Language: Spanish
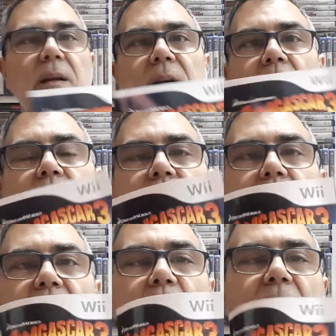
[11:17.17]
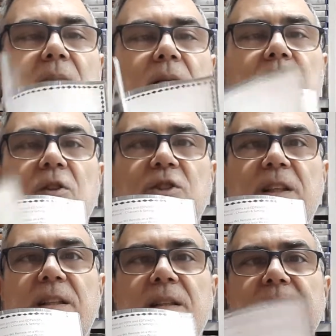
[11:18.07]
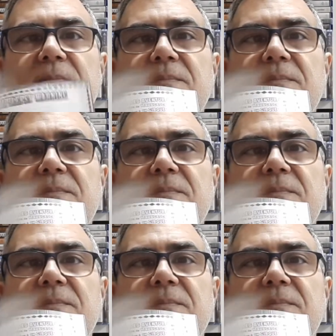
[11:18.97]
y un manual tochete